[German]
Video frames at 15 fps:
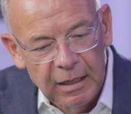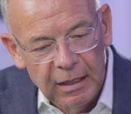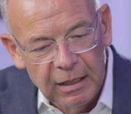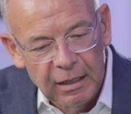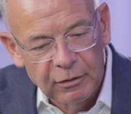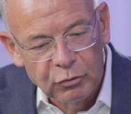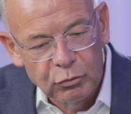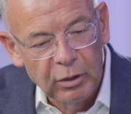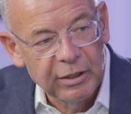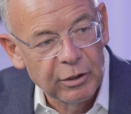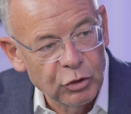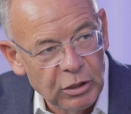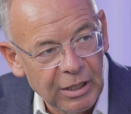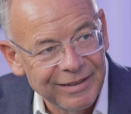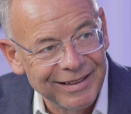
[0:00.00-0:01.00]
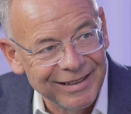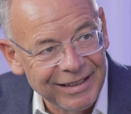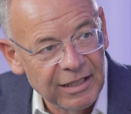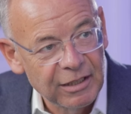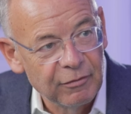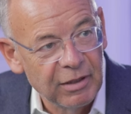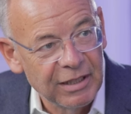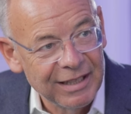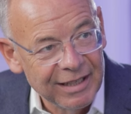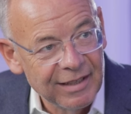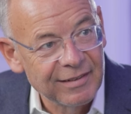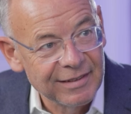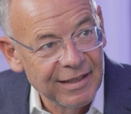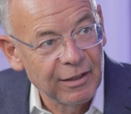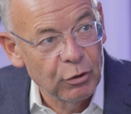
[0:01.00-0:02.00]
Äh, so eine Stadt errichten wir
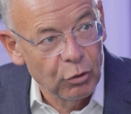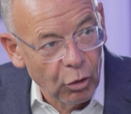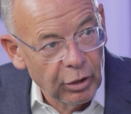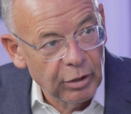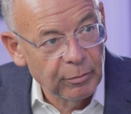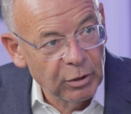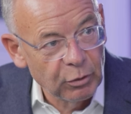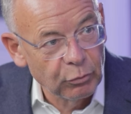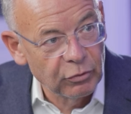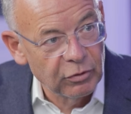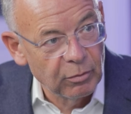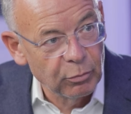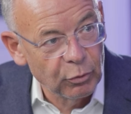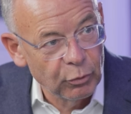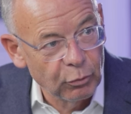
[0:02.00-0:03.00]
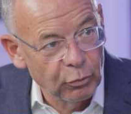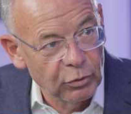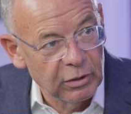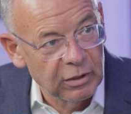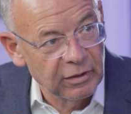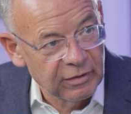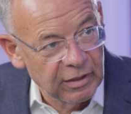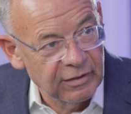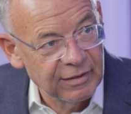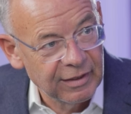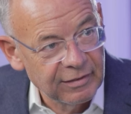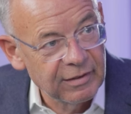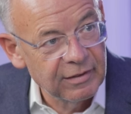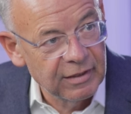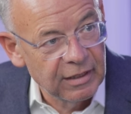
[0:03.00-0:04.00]
jedes Jahr neu mit unseren Produkten. Das heißt,
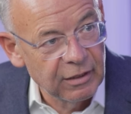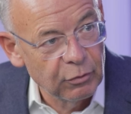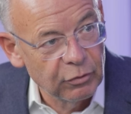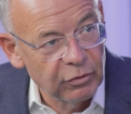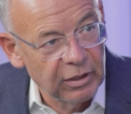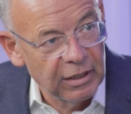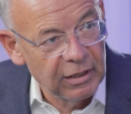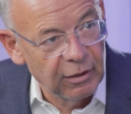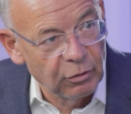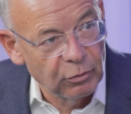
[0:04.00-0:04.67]
das ist der industrielle